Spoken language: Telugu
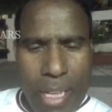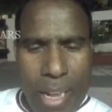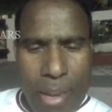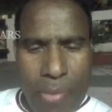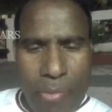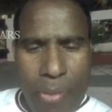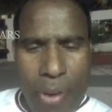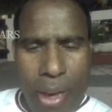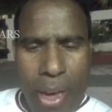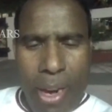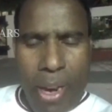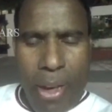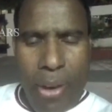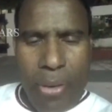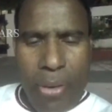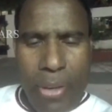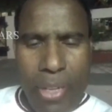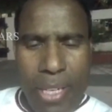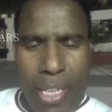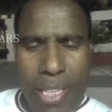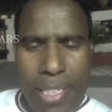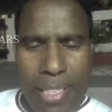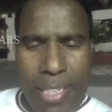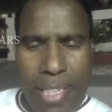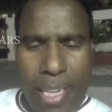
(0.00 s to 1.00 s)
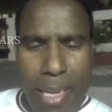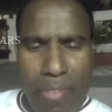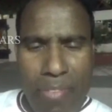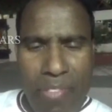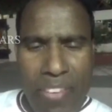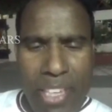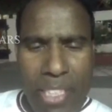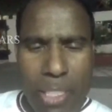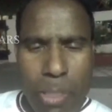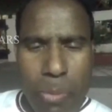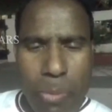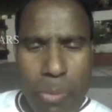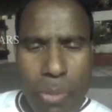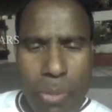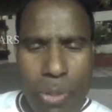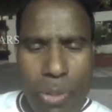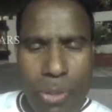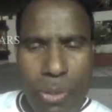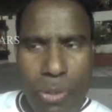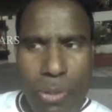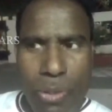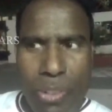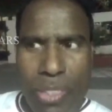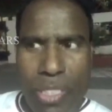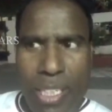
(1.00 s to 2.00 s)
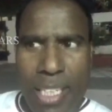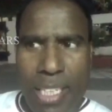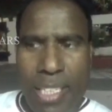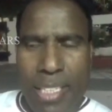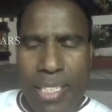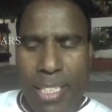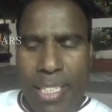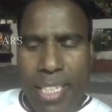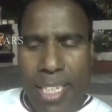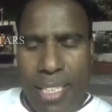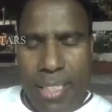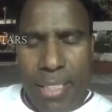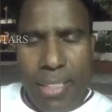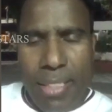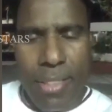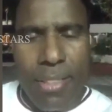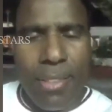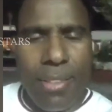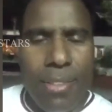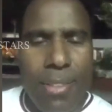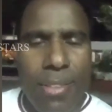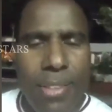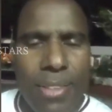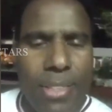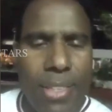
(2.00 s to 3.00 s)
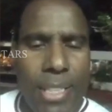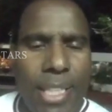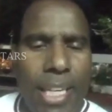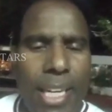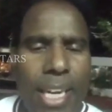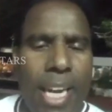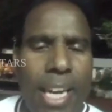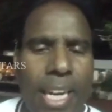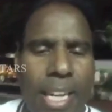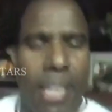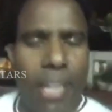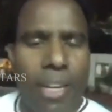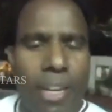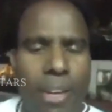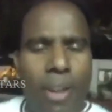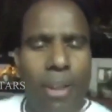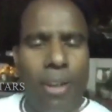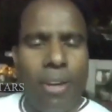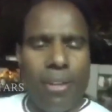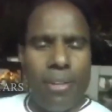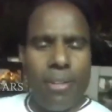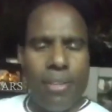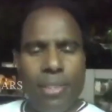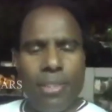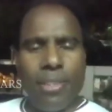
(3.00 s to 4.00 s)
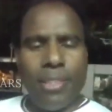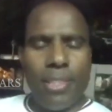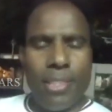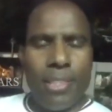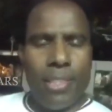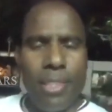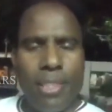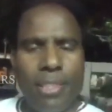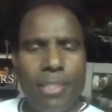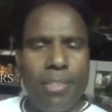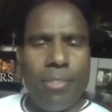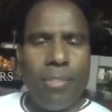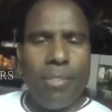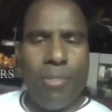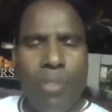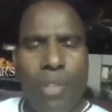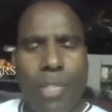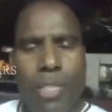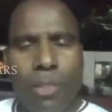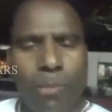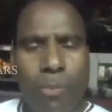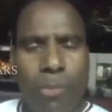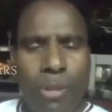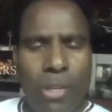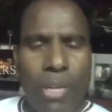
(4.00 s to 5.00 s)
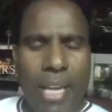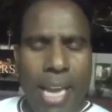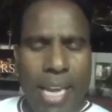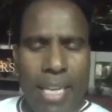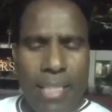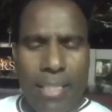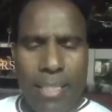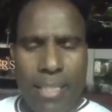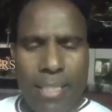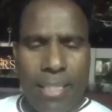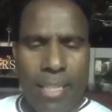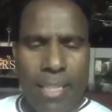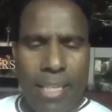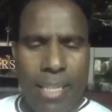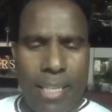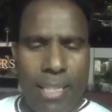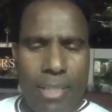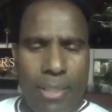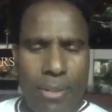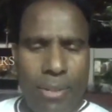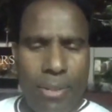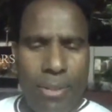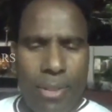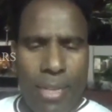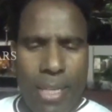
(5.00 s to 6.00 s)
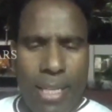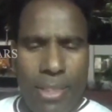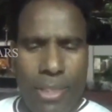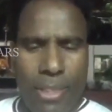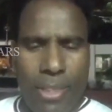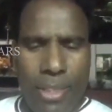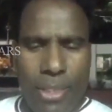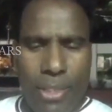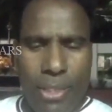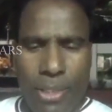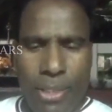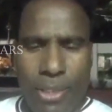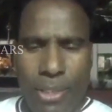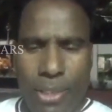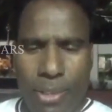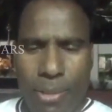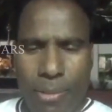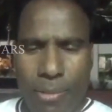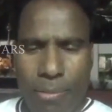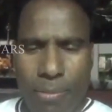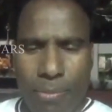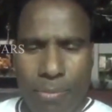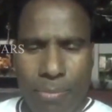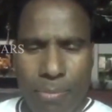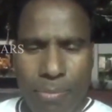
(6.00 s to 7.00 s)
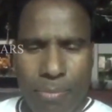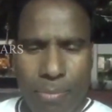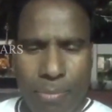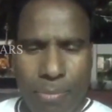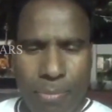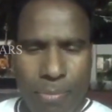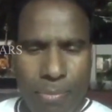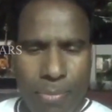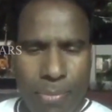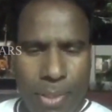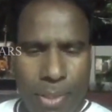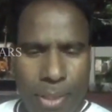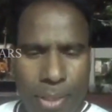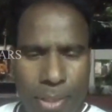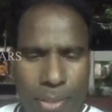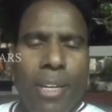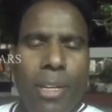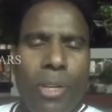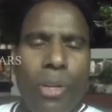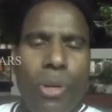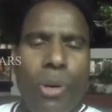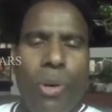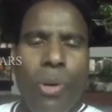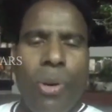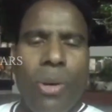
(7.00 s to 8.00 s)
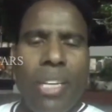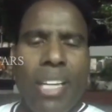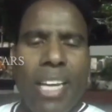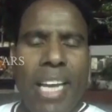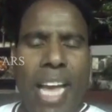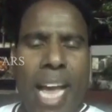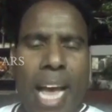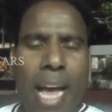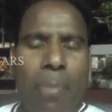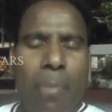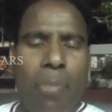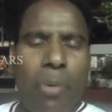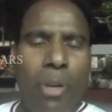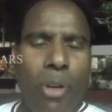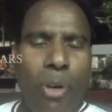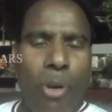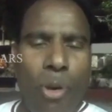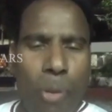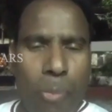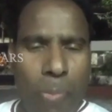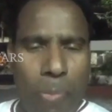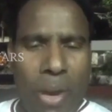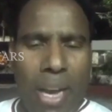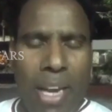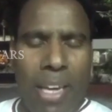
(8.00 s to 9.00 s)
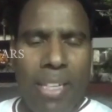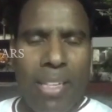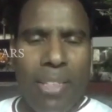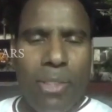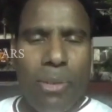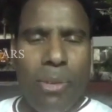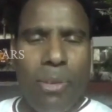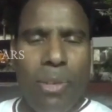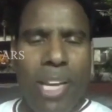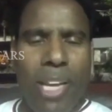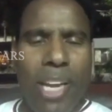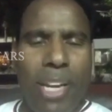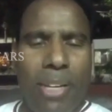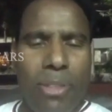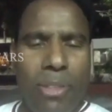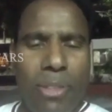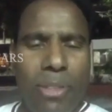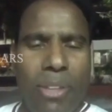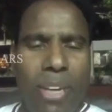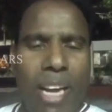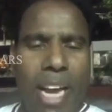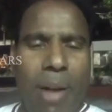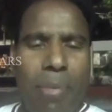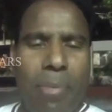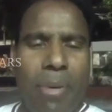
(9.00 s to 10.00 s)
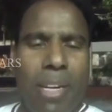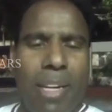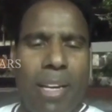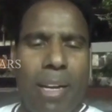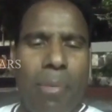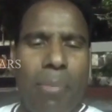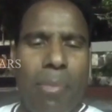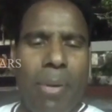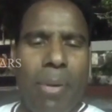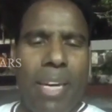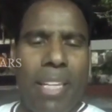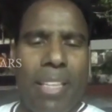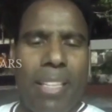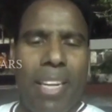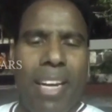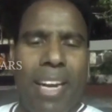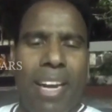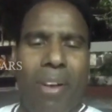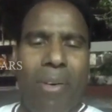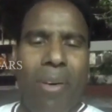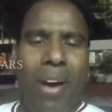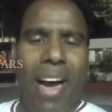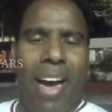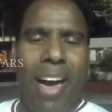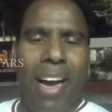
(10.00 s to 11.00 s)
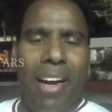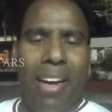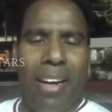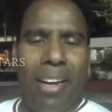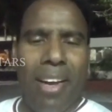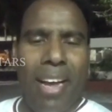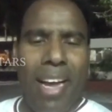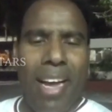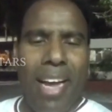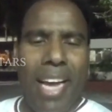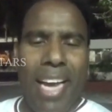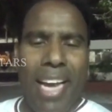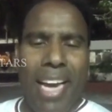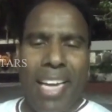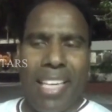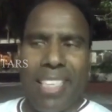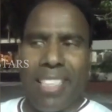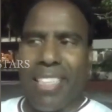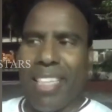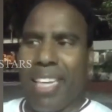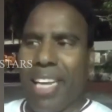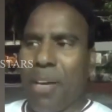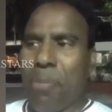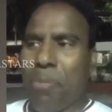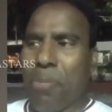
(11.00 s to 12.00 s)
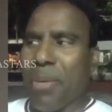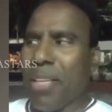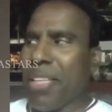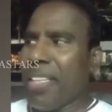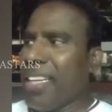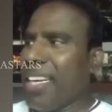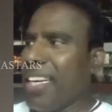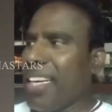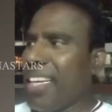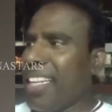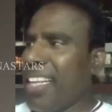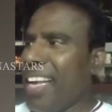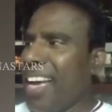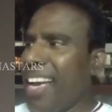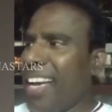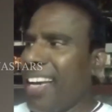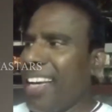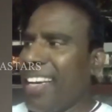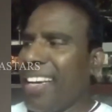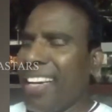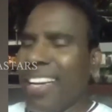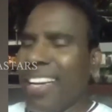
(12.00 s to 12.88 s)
నా ఫాలో అవట్లేదు నా ఫేస్బుక్ సిక్స్ డేస్ శ్రీలంకలో ఫేస్బుక్ యాక్సెస్ లేదు రాజేష్ నూట యాభై రూపాయలకు నువ్వు నెగిటివ్ కామెంట్లు పెడుతున్నావా ఎలక్షన్ అయిపోయింది కదా